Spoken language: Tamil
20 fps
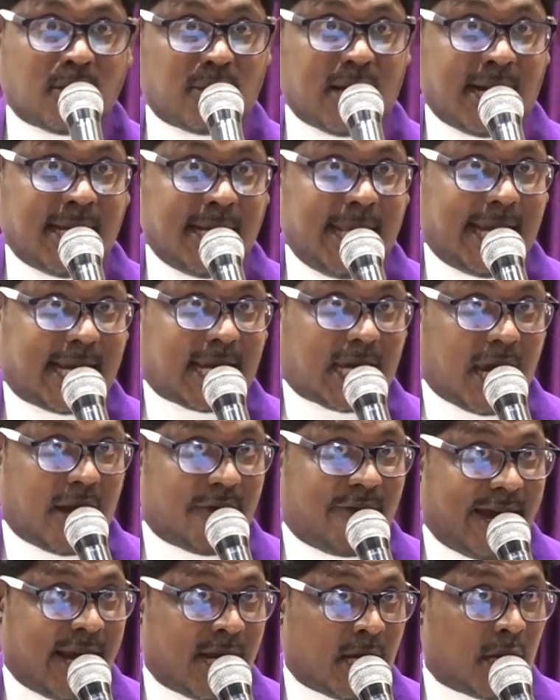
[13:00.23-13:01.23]
தண்டிக்க
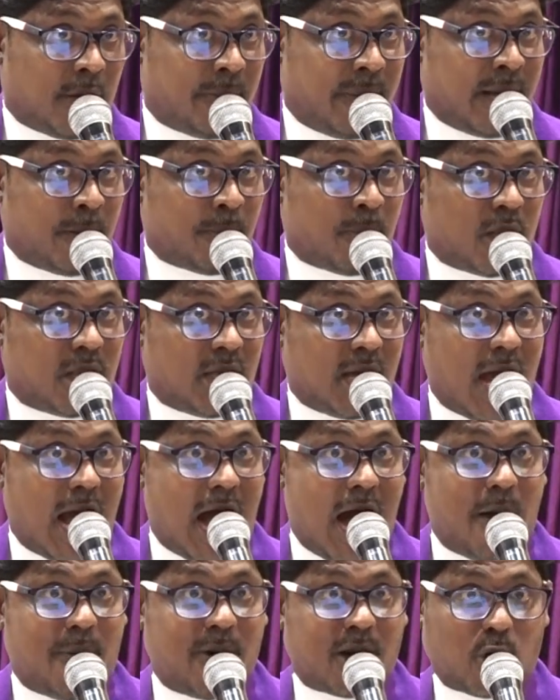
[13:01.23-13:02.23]
வேண்டும் என்பது
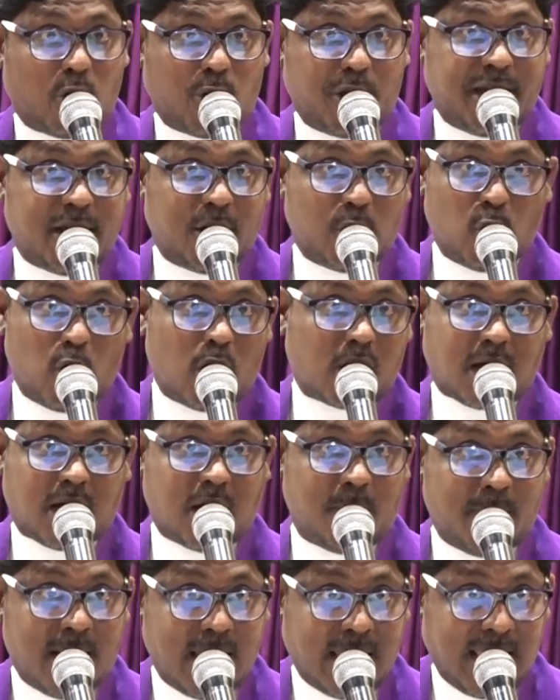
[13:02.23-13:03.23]
அவர்களுடைய நோக்கம்